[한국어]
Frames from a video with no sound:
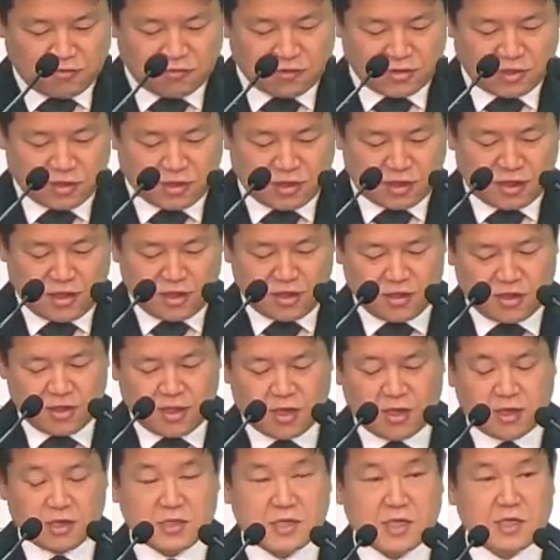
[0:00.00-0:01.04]
9장에
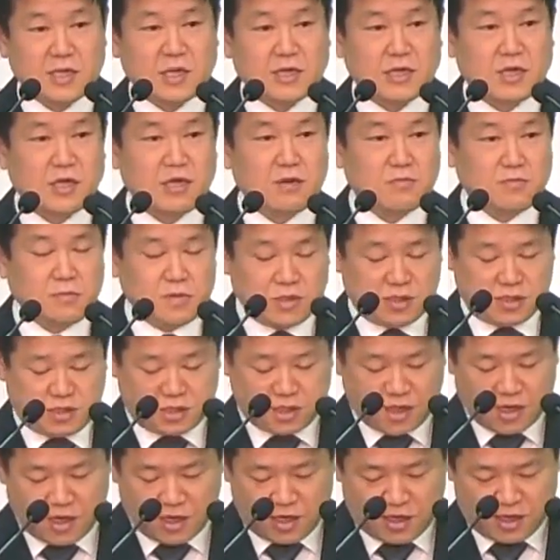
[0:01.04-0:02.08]
내가 세상의
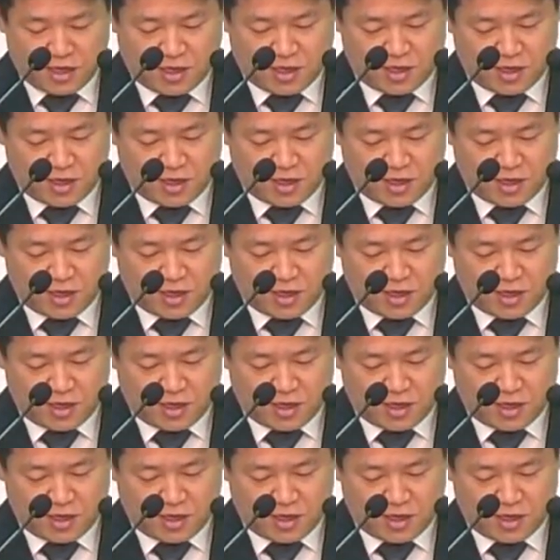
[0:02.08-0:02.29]
빛이다.